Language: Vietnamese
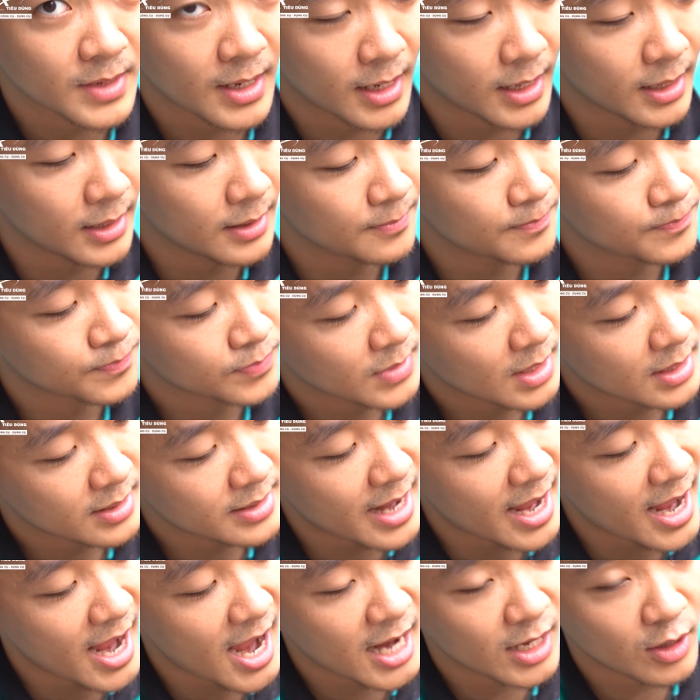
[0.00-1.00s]
ha,
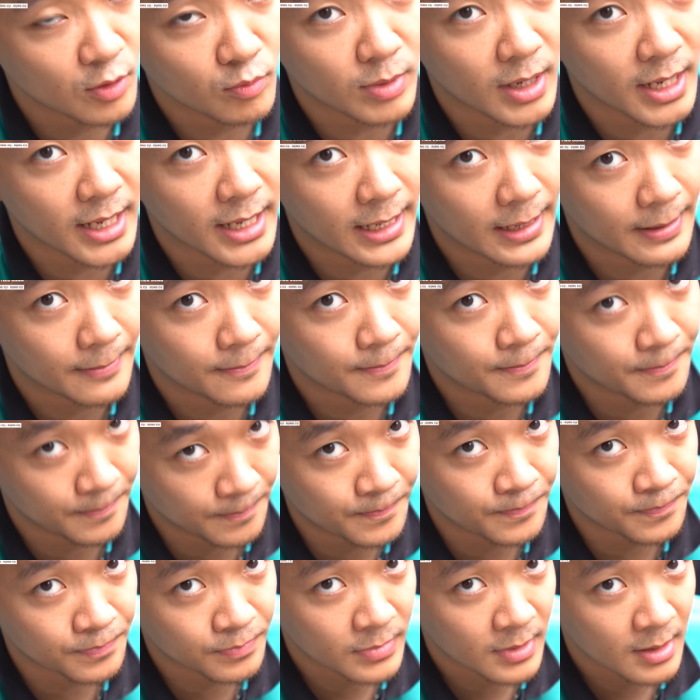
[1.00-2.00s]
đè hai nút này ha.
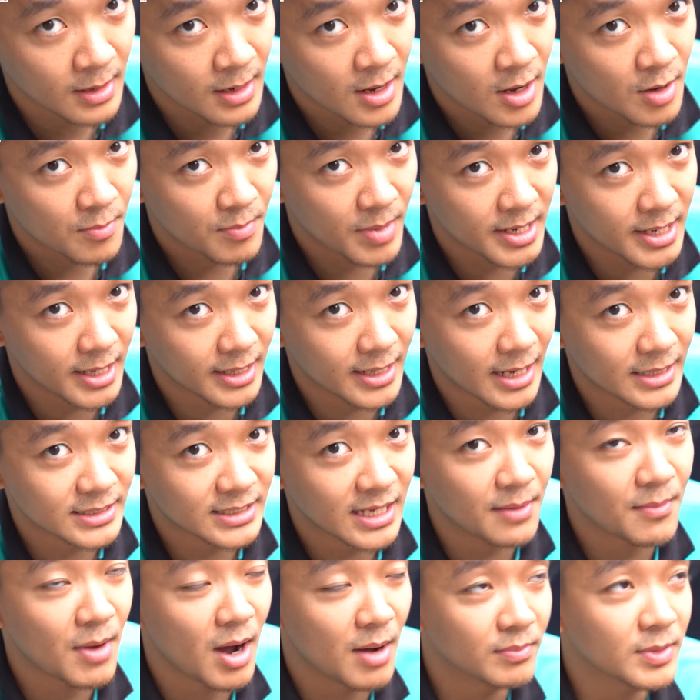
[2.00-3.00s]
Bây giờ Thành
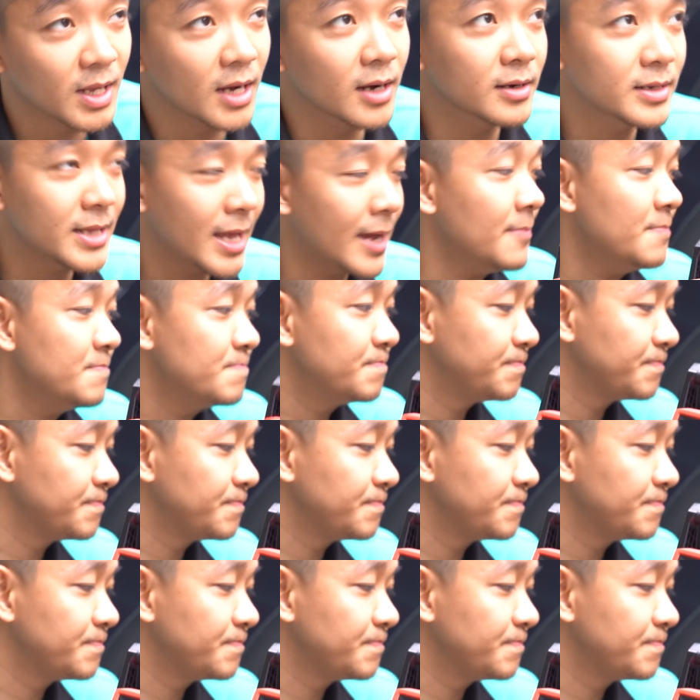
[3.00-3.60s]
sẽ bơm thử nhé.